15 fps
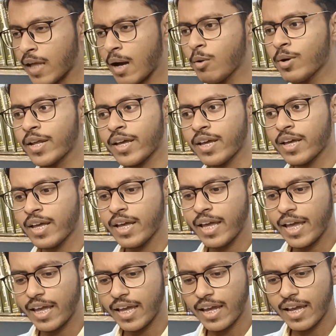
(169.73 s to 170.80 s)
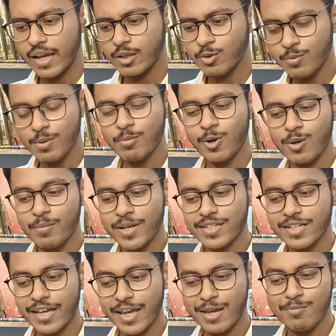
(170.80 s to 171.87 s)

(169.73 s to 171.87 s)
তাহলে তুমি বলবে যে